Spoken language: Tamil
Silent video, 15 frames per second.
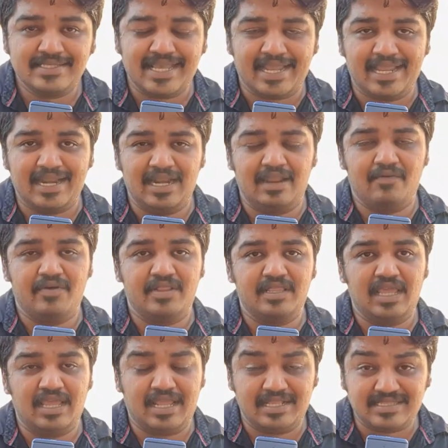செகண்டில்
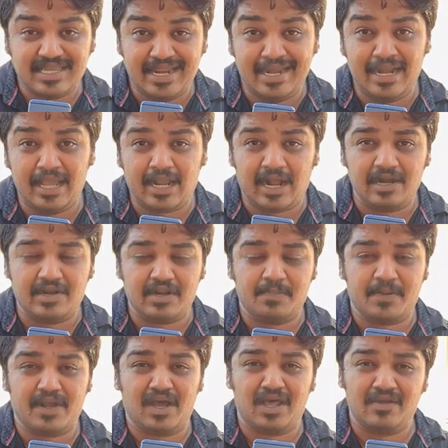வந்து ஸ்க்ரீனில் காட்டுற
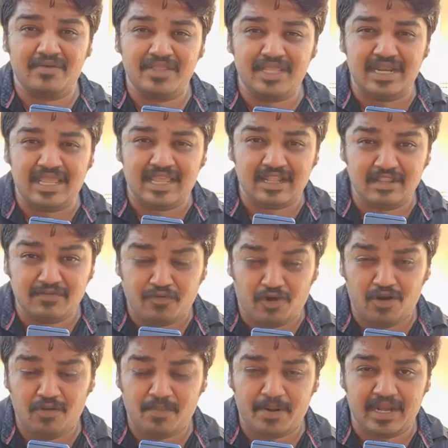பிரகாரம் வந்து நீங்கள் வந்து
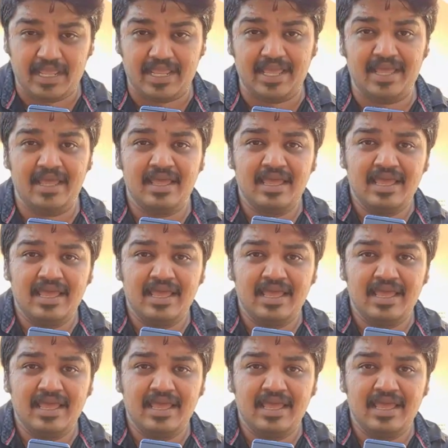ஃபாலோ பண்ணிங்க